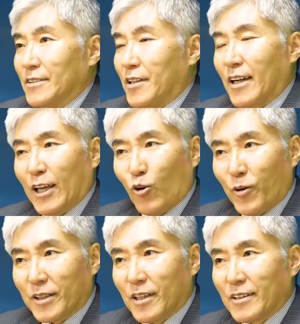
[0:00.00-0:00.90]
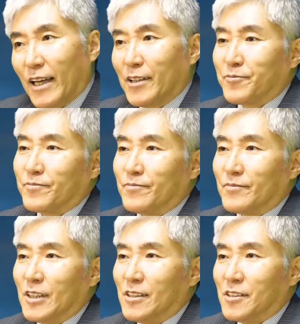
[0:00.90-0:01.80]
手が汚れていない
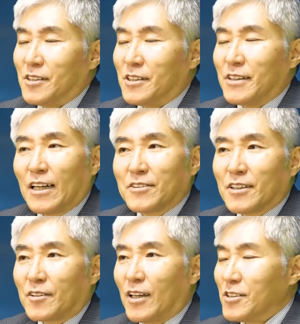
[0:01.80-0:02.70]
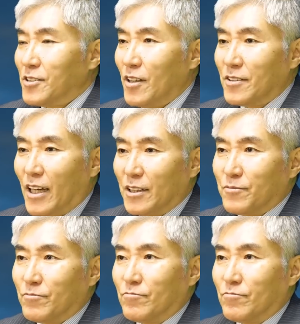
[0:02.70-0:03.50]
侵略に加担していない